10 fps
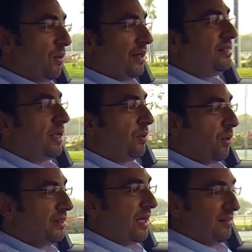وانت
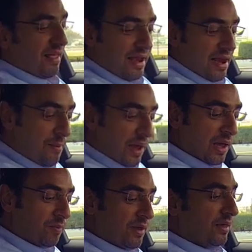بوضع
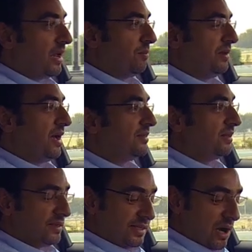دايناميك بتقدر
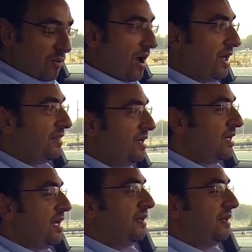بضغطة زر واحدة